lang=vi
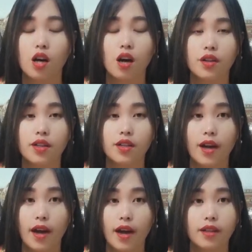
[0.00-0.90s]
à nhà
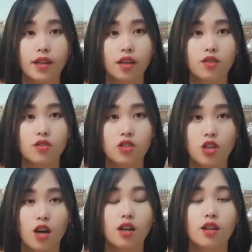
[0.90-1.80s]
nhà cha cứ
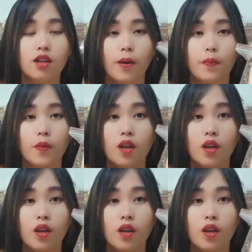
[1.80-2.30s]
chở đấy ạ